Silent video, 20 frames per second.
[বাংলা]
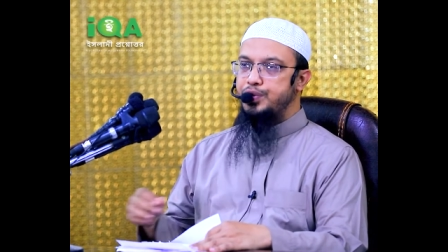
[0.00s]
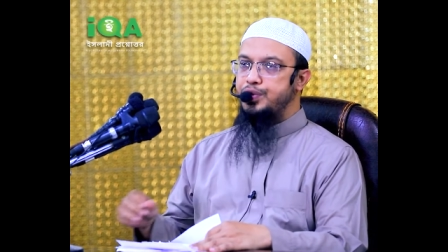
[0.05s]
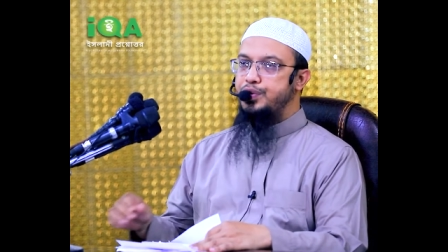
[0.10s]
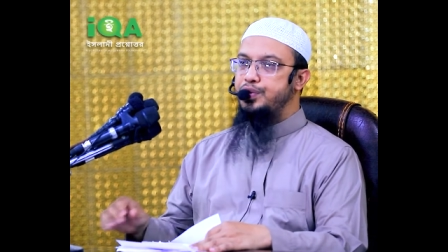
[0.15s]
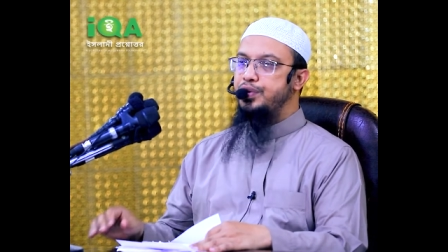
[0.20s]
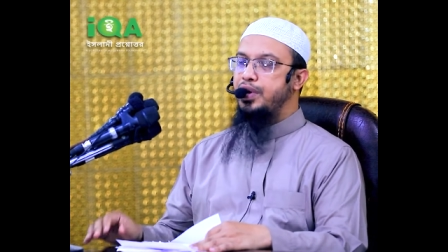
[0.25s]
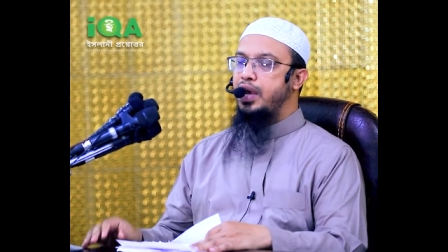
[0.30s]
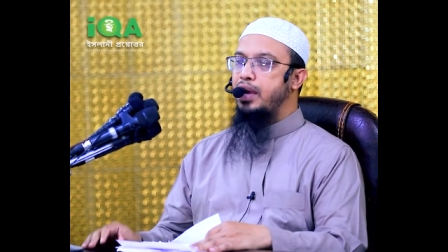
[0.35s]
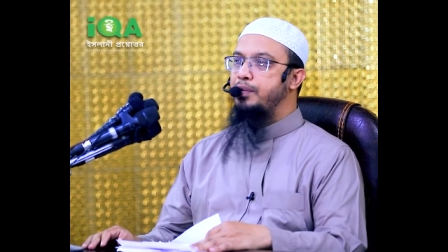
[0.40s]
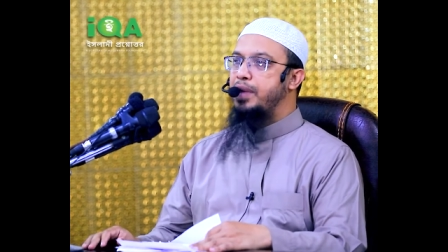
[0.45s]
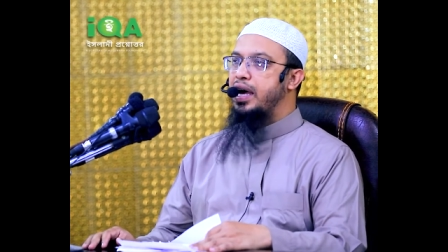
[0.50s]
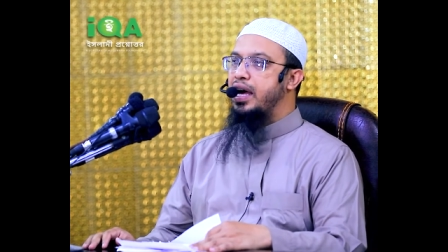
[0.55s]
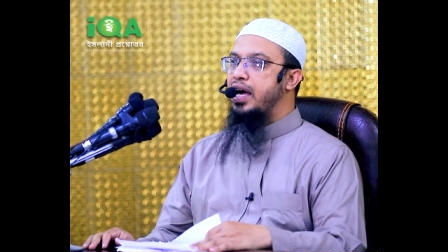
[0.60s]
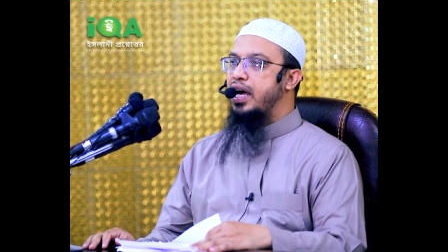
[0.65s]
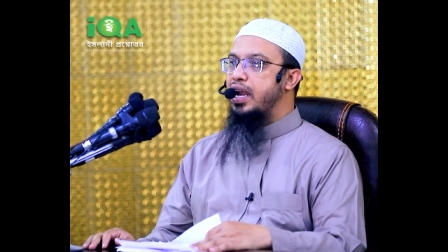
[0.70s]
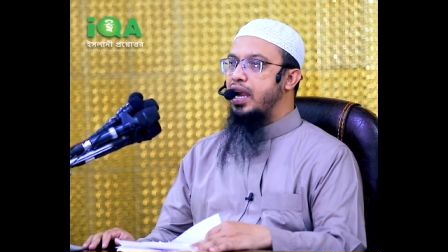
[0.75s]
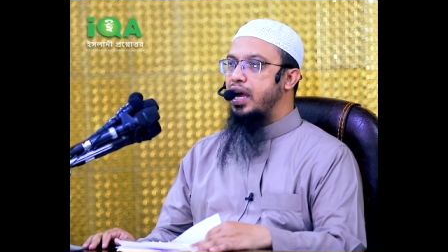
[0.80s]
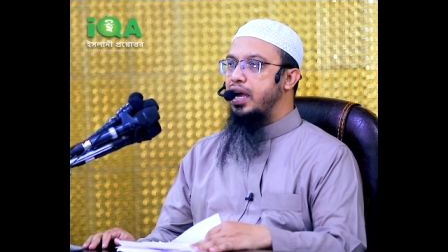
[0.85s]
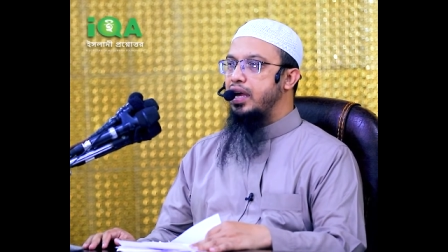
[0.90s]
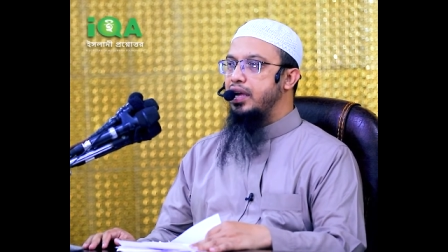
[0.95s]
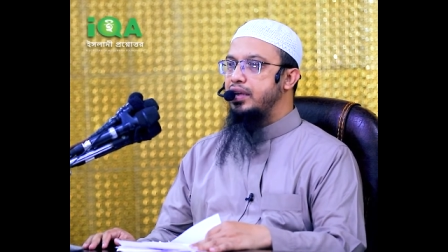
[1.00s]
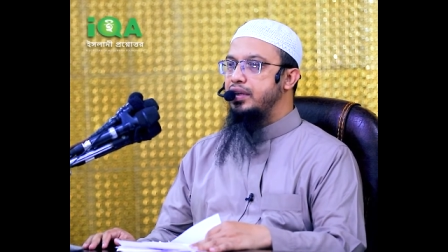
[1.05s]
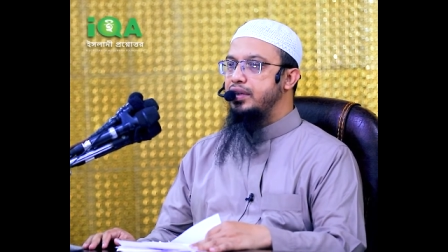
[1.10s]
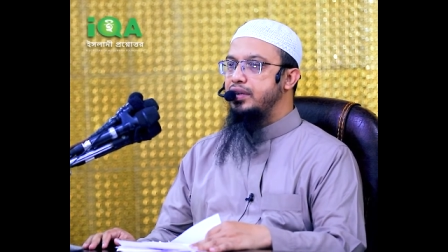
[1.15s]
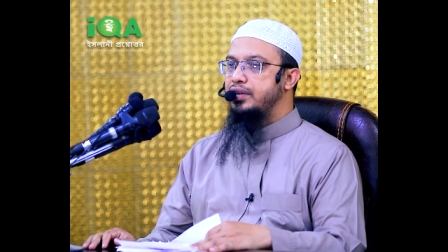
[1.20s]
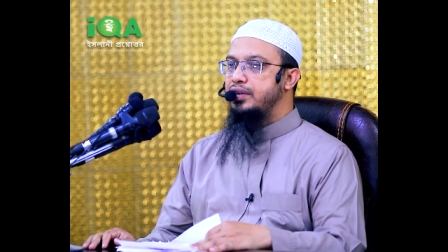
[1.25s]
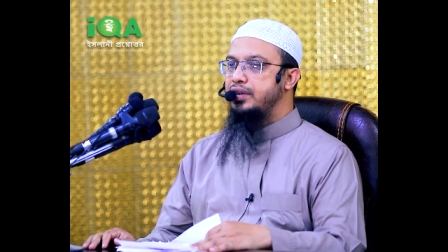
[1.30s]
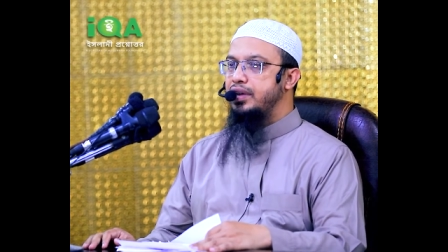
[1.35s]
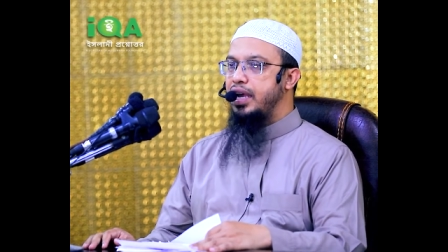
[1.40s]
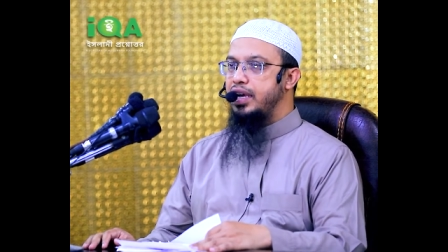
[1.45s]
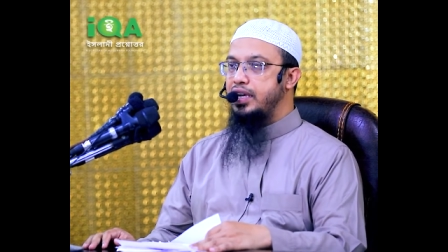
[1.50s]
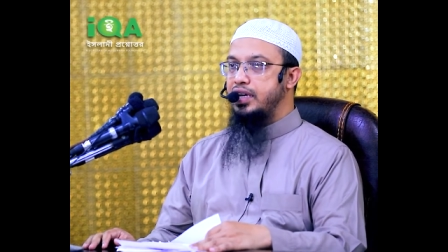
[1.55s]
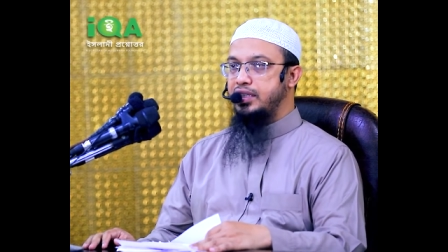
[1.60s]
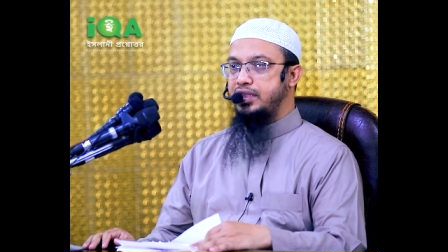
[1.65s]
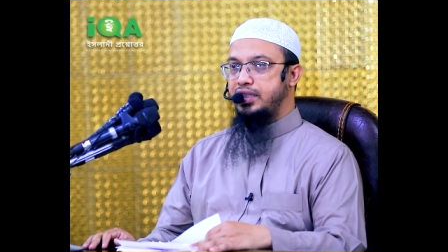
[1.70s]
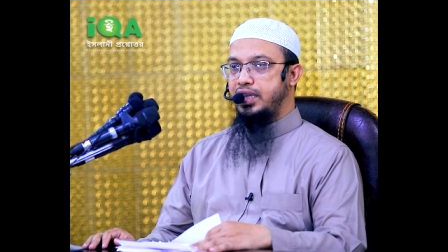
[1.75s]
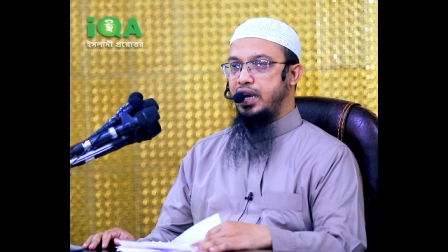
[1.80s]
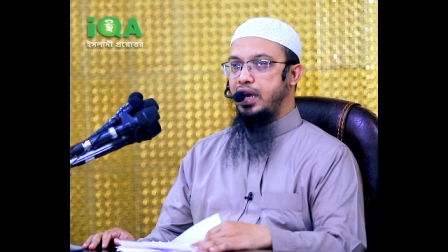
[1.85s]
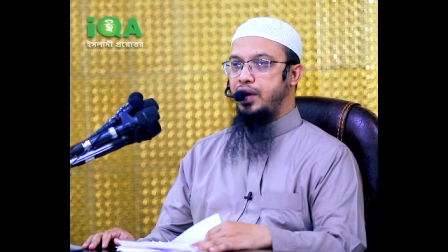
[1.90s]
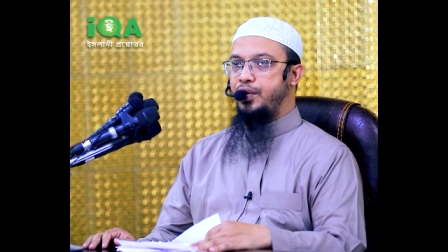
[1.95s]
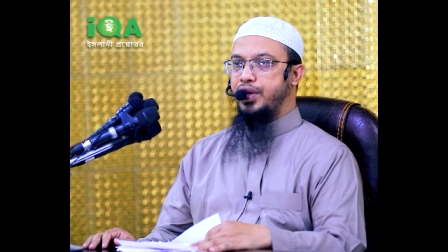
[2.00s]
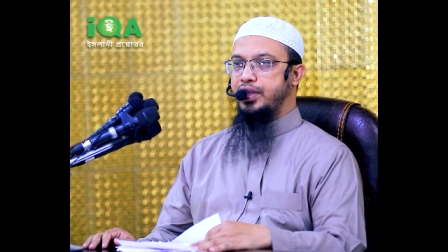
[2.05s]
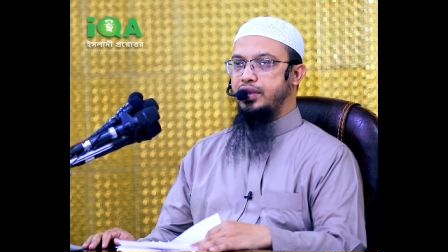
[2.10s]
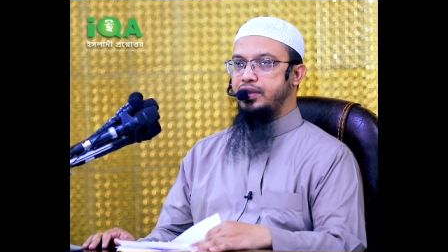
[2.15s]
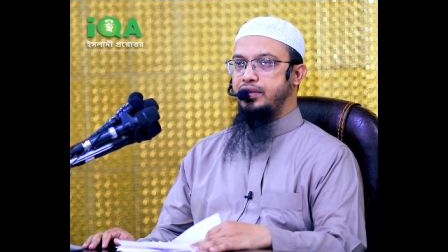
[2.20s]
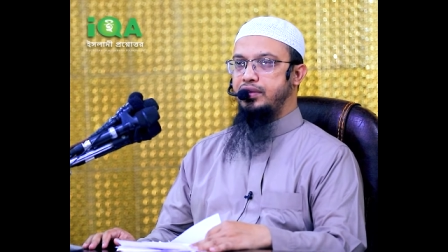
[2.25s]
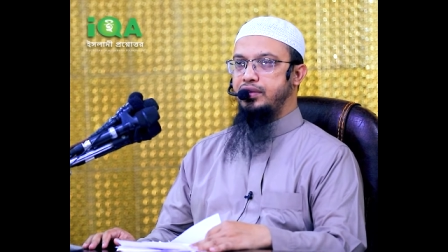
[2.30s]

সুরায় বাকারা এটার তেলাওয়া